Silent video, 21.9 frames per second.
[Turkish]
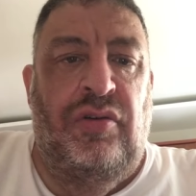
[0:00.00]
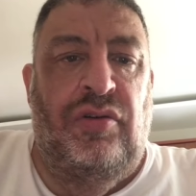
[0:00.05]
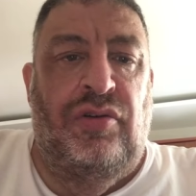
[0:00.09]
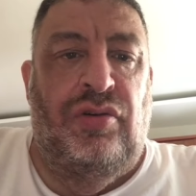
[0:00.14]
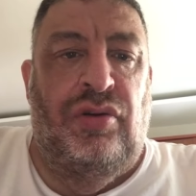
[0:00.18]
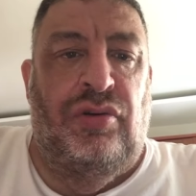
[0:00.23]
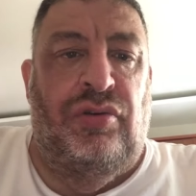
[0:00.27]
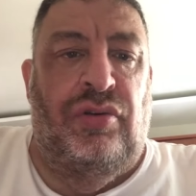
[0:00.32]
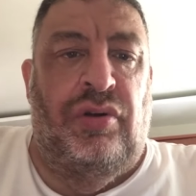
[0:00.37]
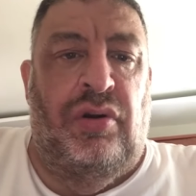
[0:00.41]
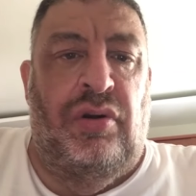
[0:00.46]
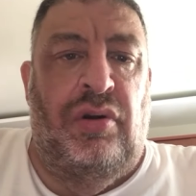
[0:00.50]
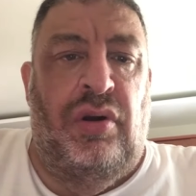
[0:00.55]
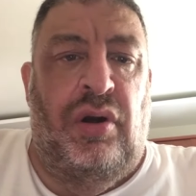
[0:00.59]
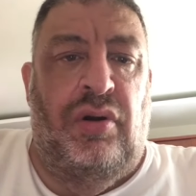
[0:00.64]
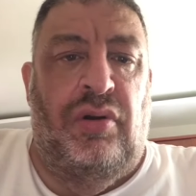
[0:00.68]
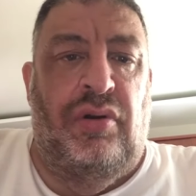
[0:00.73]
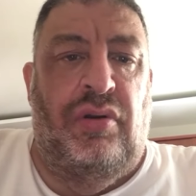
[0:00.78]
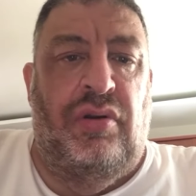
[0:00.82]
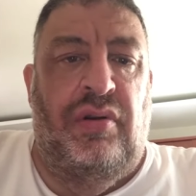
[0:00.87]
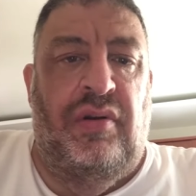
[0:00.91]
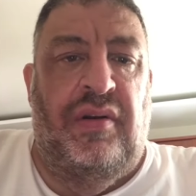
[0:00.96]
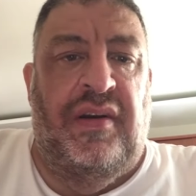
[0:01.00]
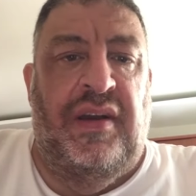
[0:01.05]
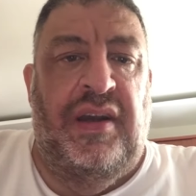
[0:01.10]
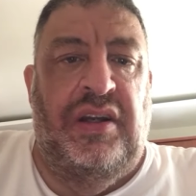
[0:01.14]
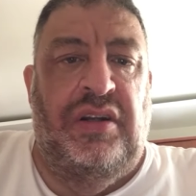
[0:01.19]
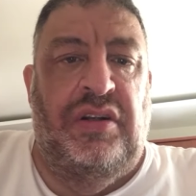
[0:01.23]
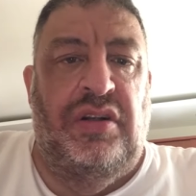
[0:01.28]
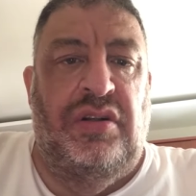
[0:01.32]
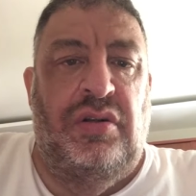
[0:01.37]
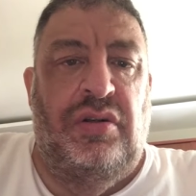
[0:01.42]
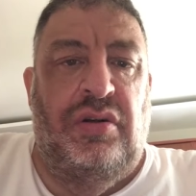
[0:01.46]
Çocuklu olsun,
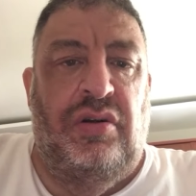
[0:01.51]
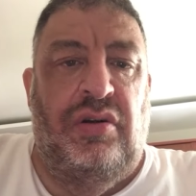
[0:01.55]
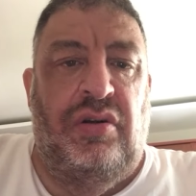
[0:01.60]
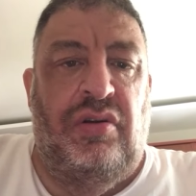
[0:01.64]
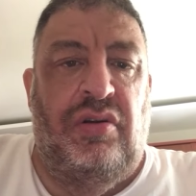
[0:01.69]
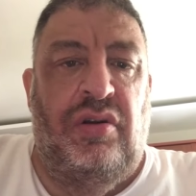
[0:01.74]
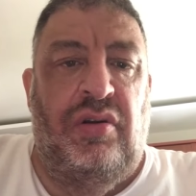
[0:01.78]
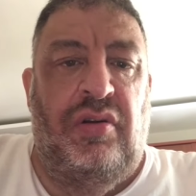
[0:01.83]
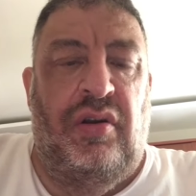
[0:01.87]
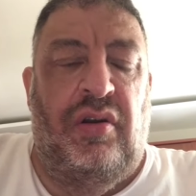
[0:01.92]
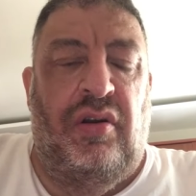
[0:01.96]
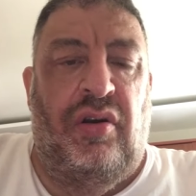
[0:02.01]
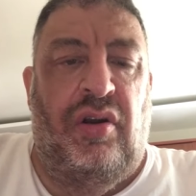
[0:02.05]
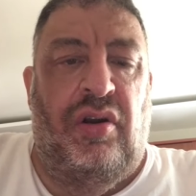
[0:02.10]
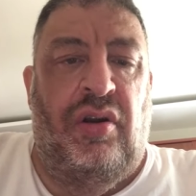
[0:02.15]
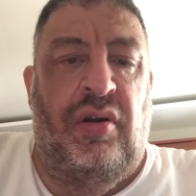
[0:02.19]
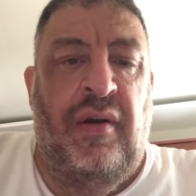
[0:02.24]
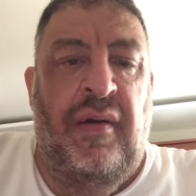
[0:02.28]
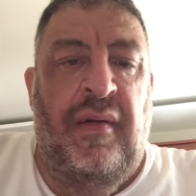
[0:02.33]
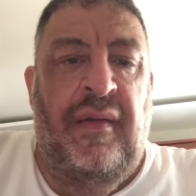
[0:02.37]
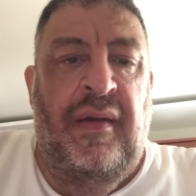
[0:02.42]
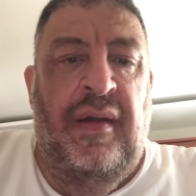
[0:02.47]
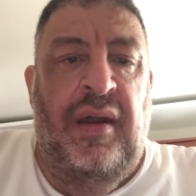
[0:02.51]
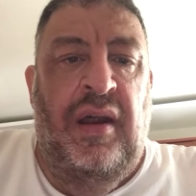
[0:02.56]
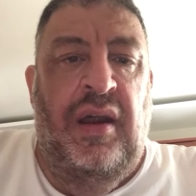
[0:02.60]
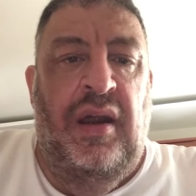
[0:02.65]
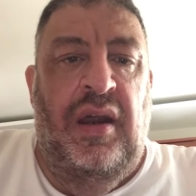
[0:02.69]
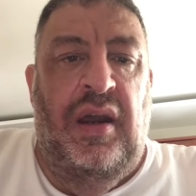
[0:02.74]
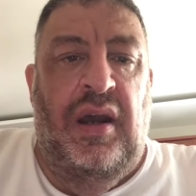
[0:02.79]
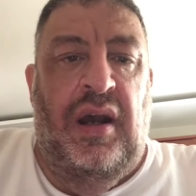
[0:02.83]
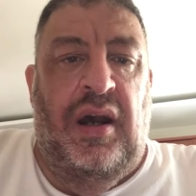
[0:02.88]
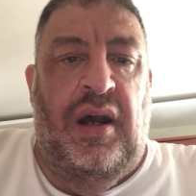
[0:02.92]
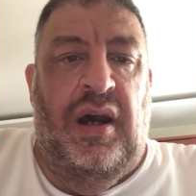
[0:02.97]
gençli olsun
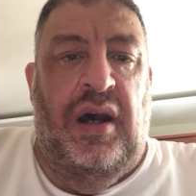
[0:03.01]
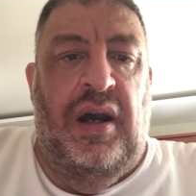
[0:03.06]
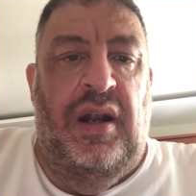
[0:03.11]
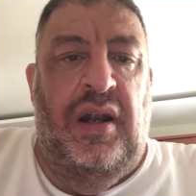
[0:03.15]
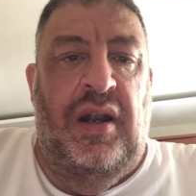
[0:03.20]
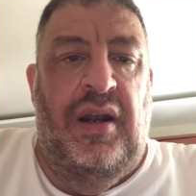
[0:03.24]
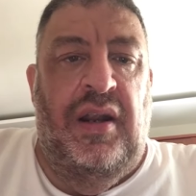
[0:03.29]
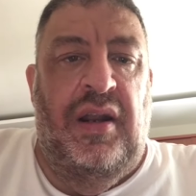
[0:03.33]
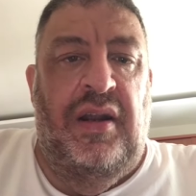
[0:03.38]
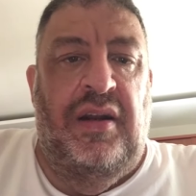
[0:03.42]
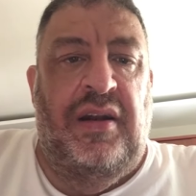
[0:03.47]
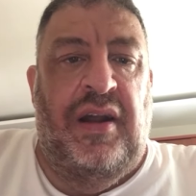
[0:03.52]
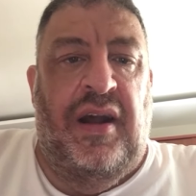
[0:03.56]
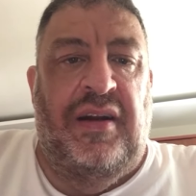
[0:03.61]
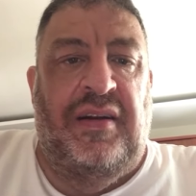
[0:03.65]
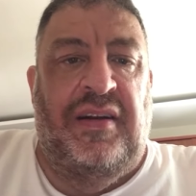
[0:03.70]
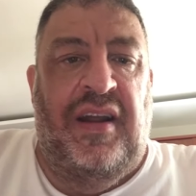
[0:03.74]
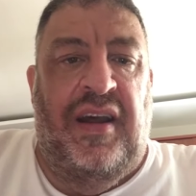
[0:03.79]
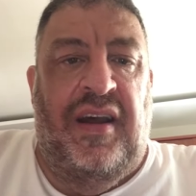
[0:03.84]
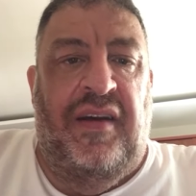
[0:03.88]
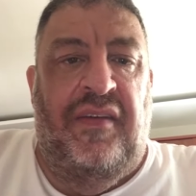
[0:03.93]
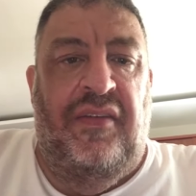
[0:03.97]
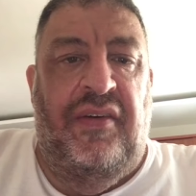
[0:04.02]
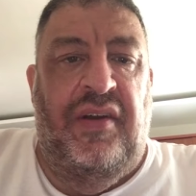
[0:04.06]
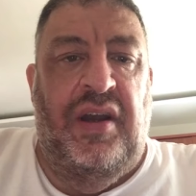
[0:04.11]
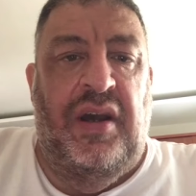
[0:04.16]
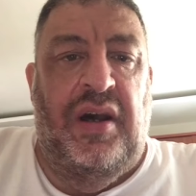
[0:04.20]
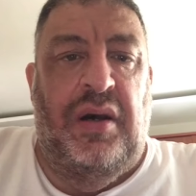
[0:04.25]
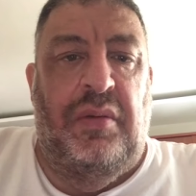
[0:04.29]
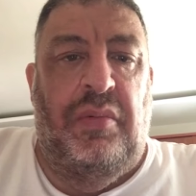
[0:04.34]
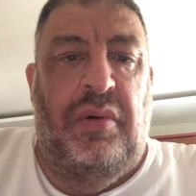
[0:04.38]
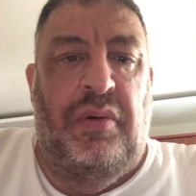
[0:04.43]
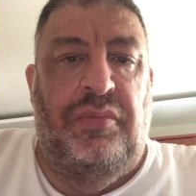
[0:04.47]
ailelerinden terbiye
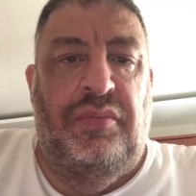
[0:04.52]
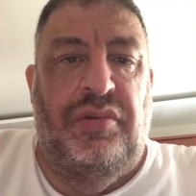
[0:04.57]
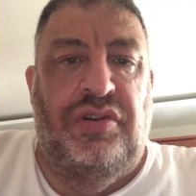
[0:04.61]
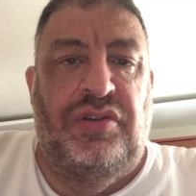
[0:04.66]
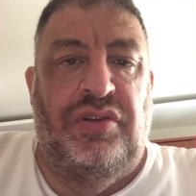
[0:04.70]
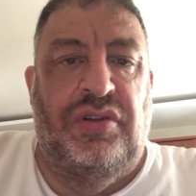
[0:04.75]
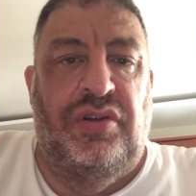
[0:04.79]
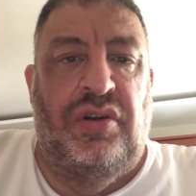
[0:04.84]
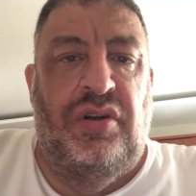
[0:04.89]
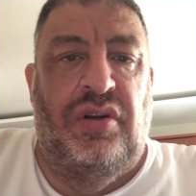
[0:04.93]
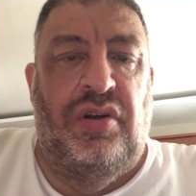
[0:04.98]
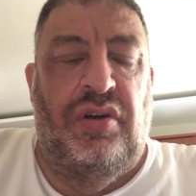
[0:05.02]
almamış